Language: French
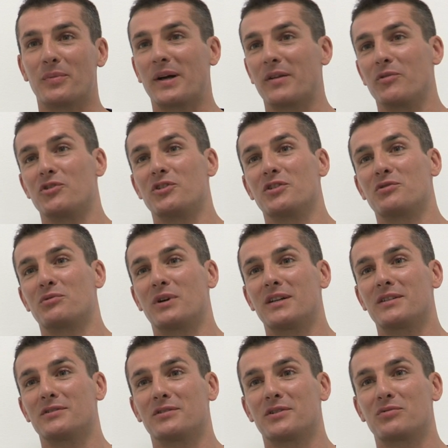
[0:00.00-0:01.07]
part de chez
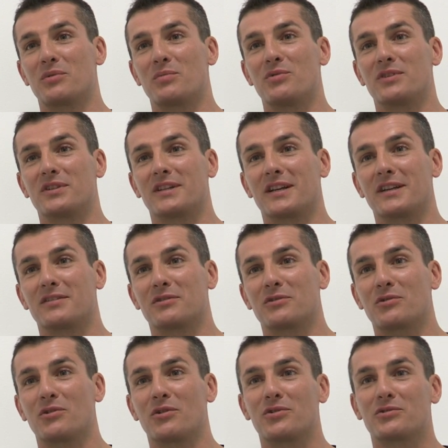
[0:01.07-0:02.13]
soi, ce soit plus
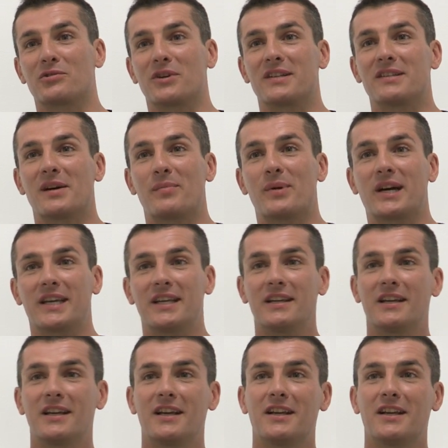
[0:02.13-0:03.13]
intéressant que lorsqu'on reste à Paris.